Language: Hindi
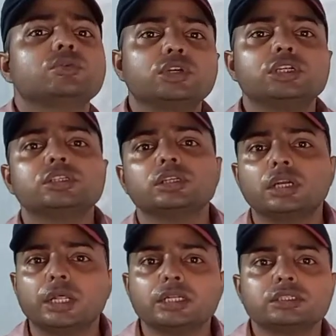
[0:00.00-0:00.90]
रोटेशन
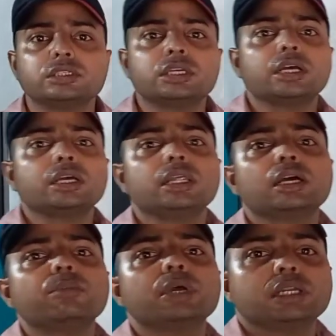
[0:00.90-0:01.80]
का डायरेक्शन क्या
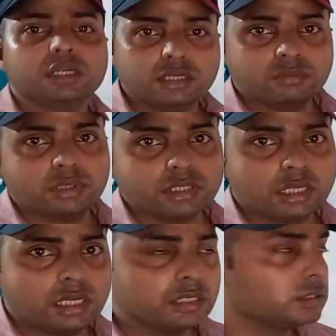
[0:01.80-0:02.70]
कहलाएगा मैग्नेटिक फील्ड का
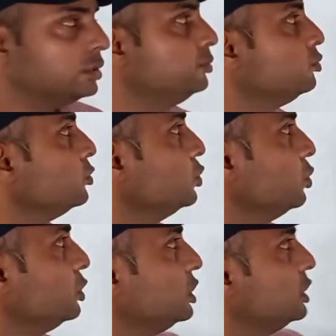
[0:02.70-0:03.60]
डायरेक्शन
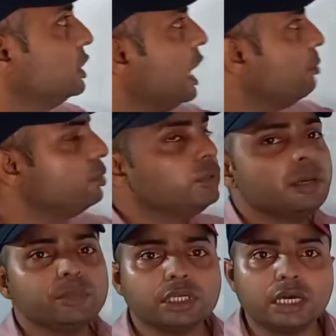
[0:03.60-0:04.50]
तो यहाँ पे भी
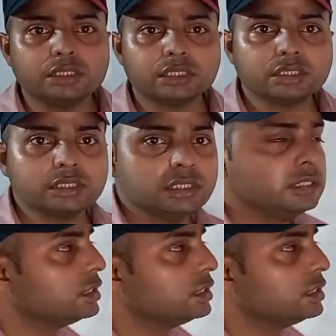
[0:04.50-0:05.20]
आप निकाल सकते हैं